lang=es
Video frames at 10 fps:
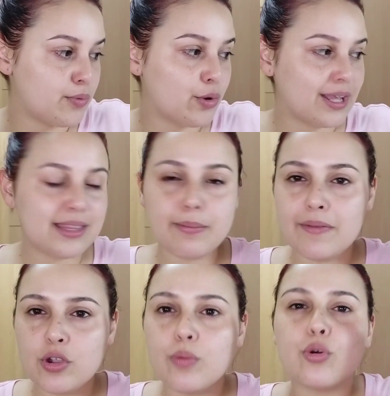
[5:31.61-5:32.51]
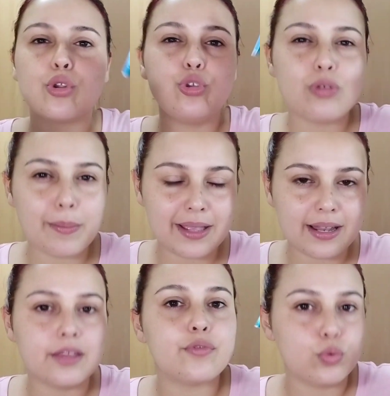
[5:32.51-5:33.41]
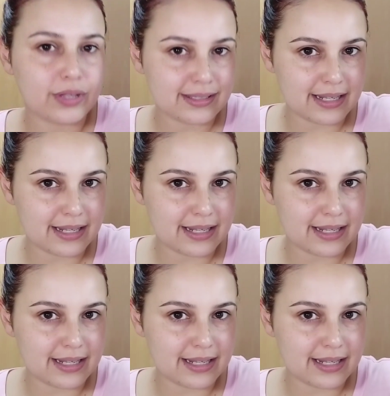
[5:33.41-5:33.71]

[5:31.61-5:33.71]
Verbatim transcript: porque este es más bien como rollo una mezcla de frutas,